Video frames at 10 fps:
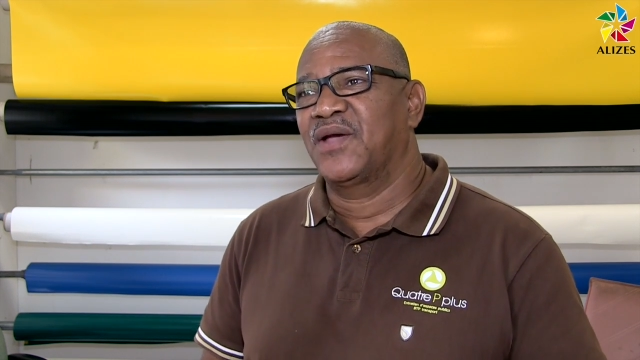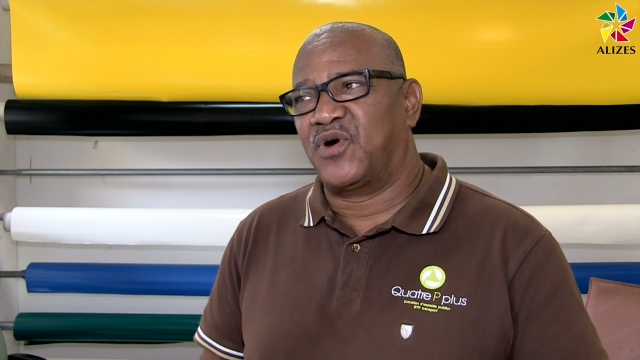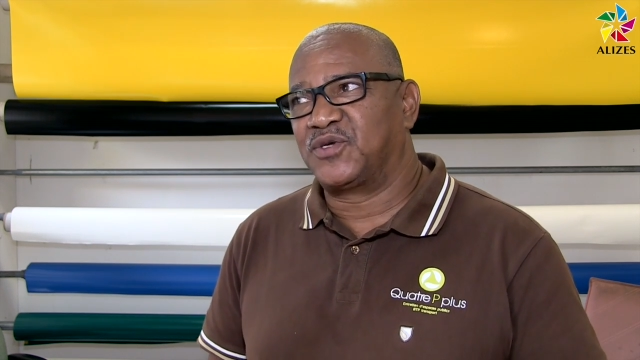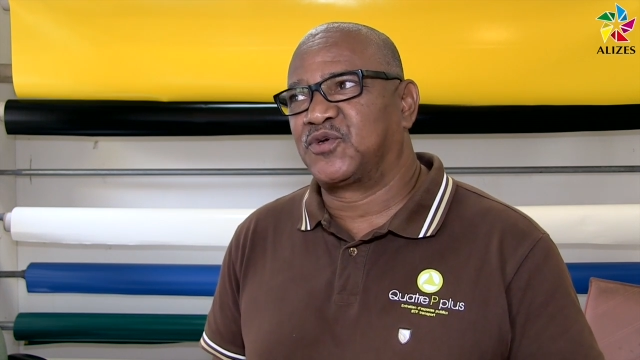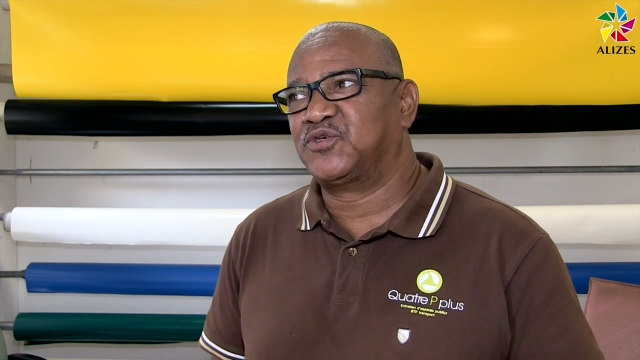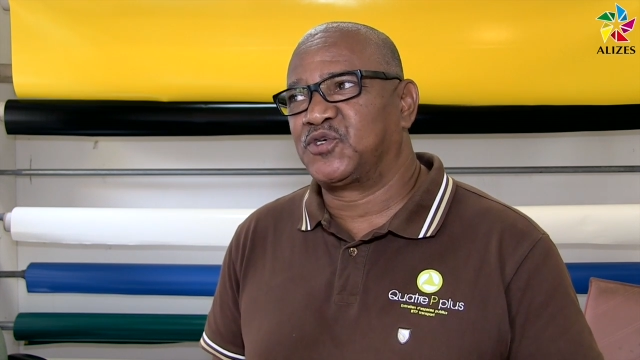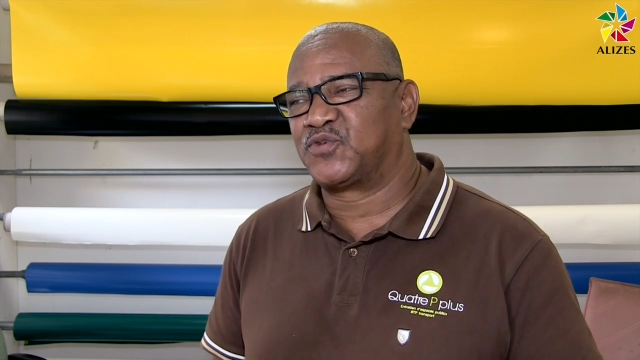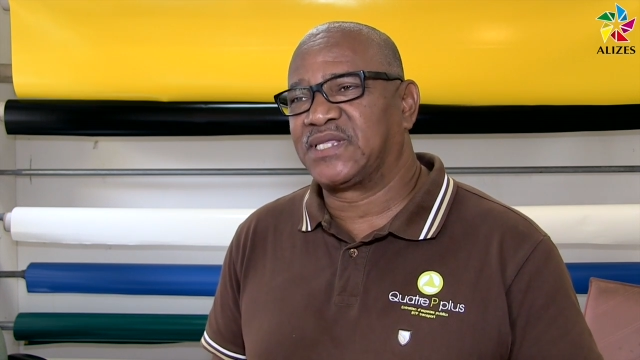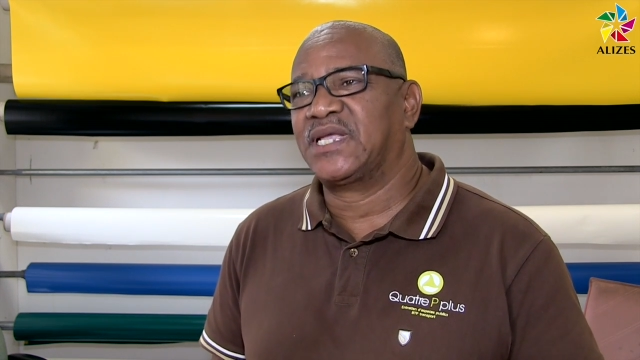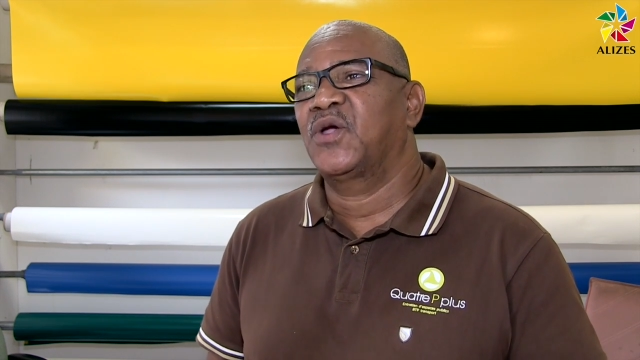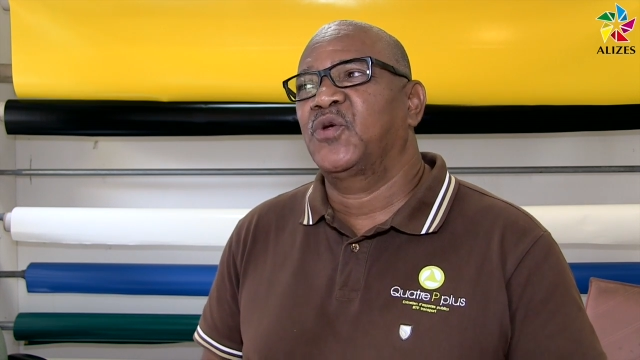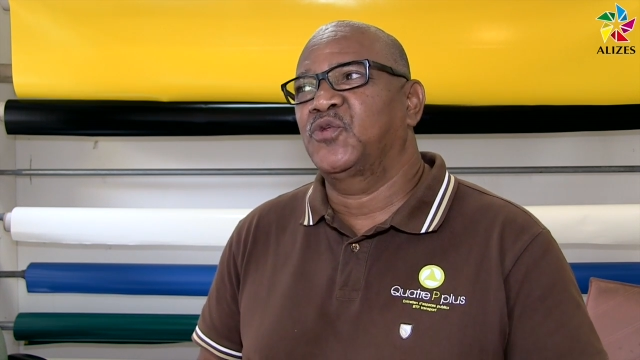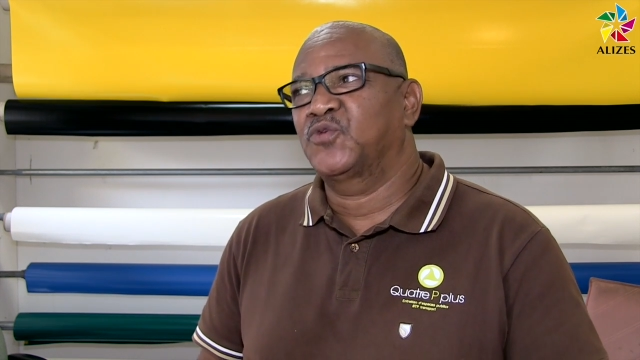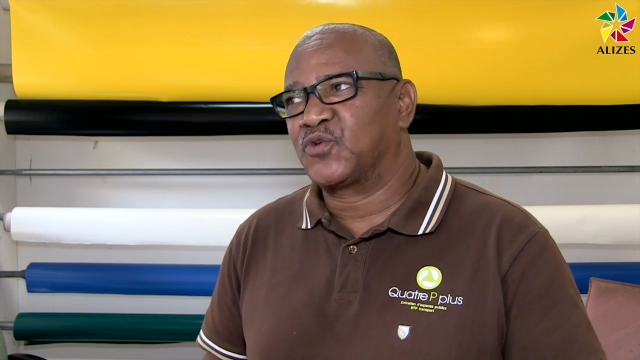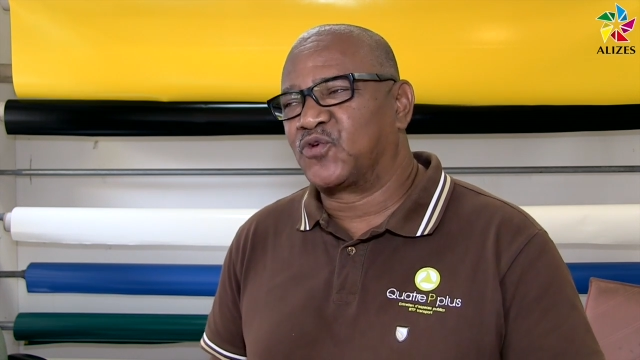parce que je souhaite
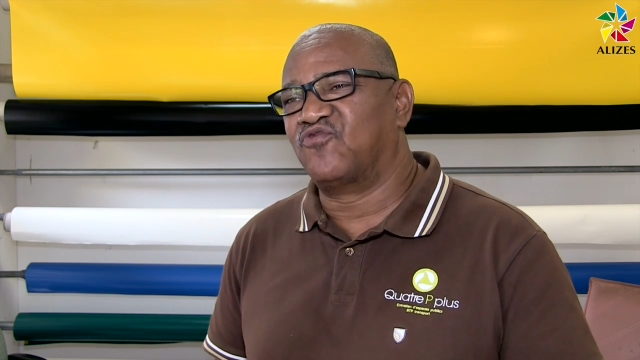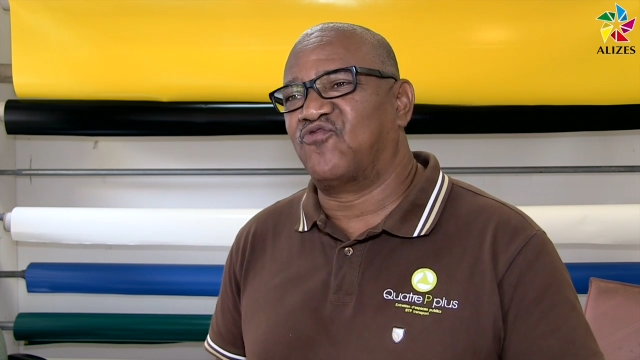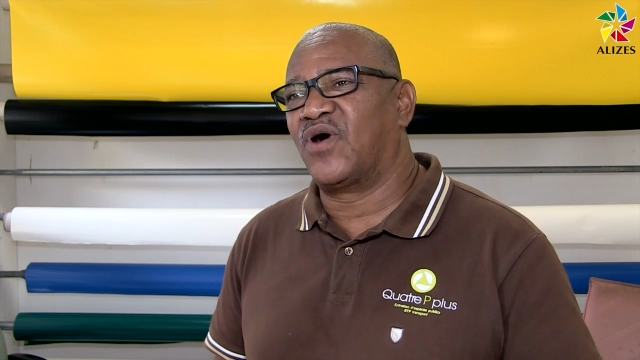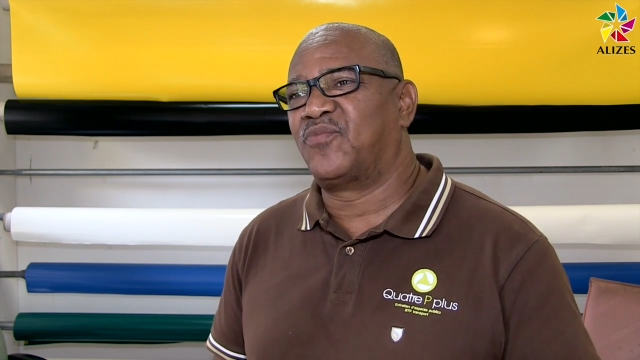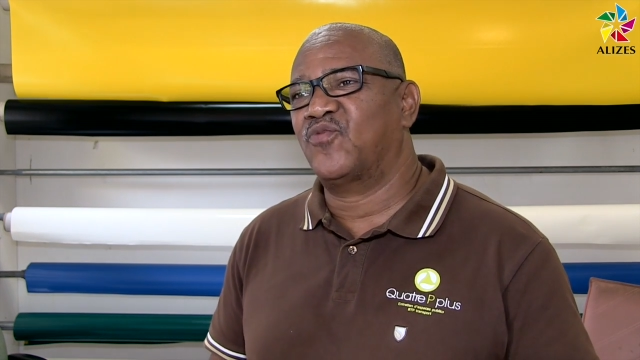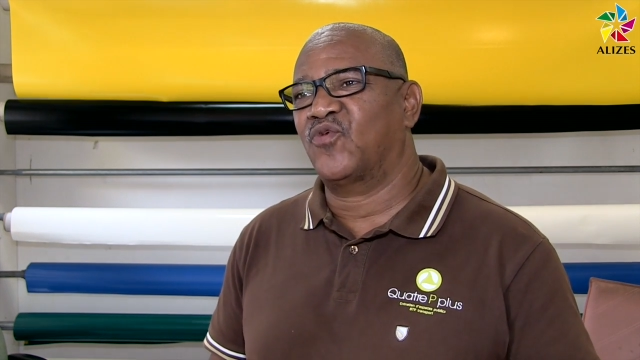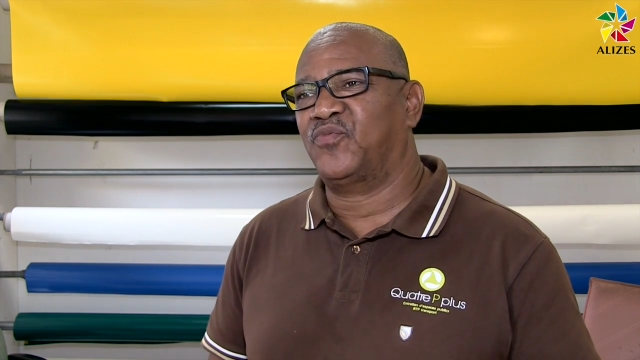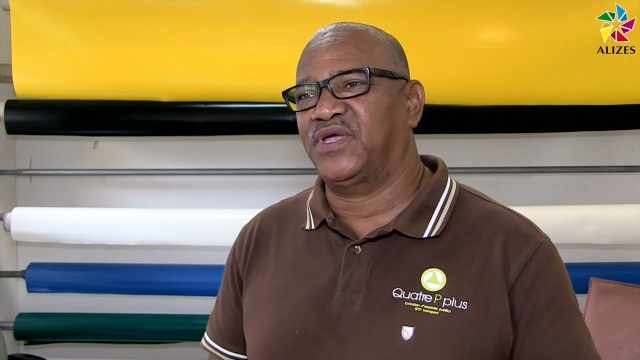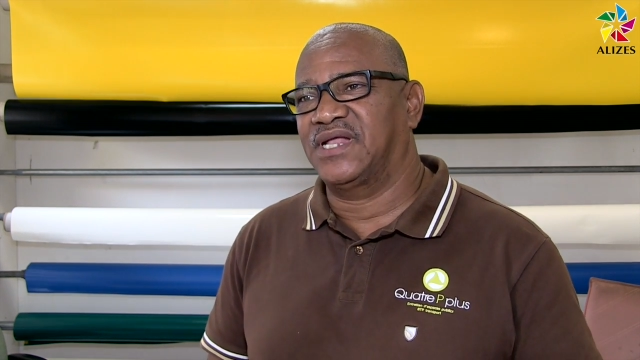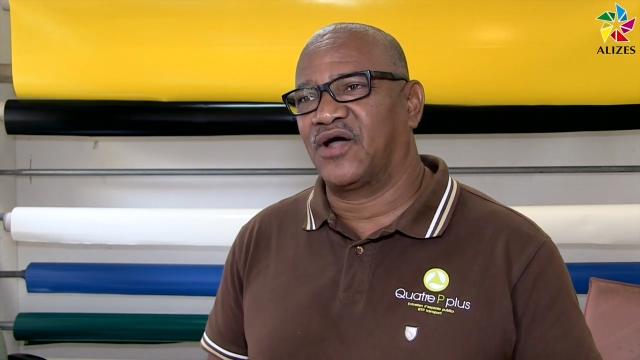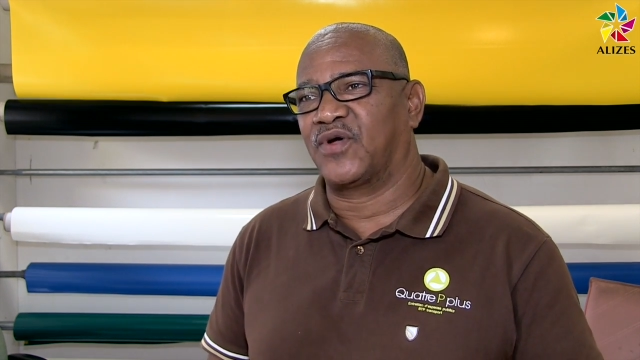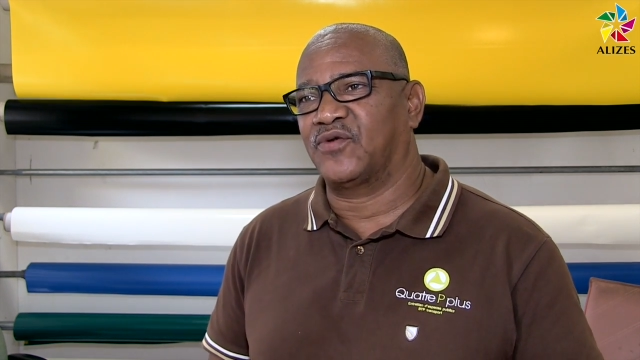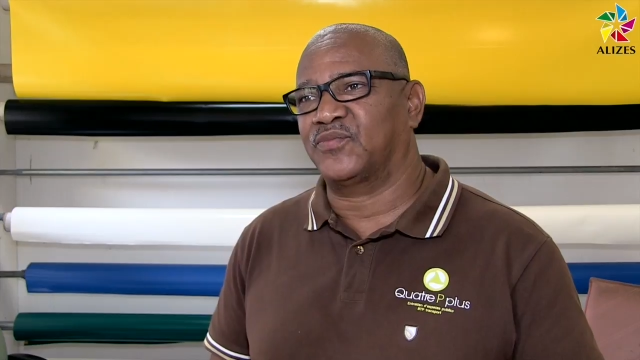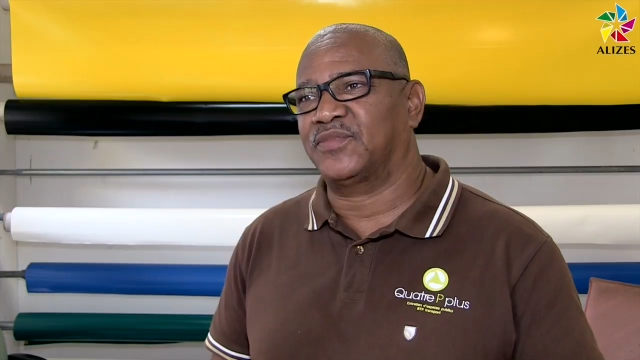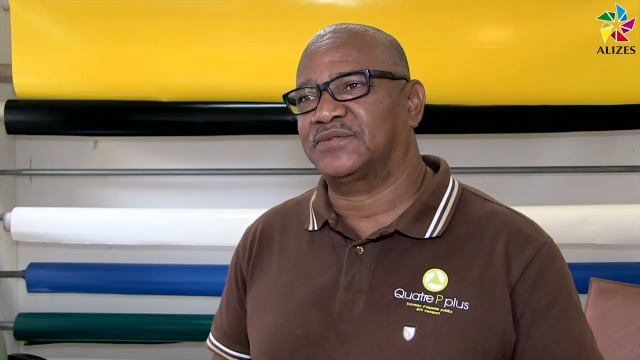une autre voie pour mon pays, la Guadeloupe.